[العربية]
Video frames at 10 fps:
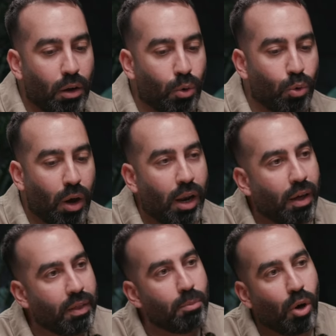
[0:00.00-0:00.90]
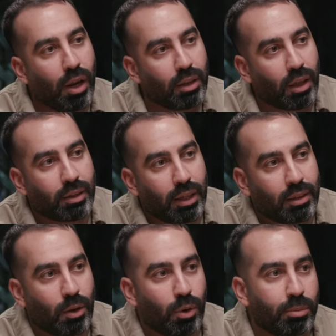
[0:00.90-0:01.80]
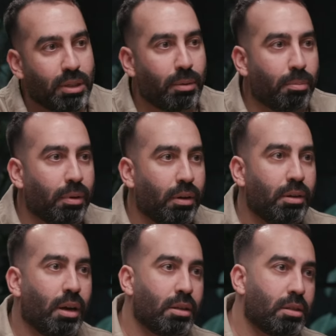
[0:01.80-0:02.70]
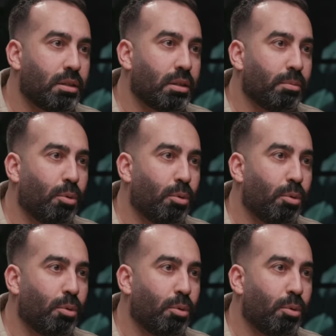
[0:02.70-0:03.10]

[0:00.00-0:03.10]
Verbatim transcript: وهل هذه المغالطات قاعده تتكون بسبب الناس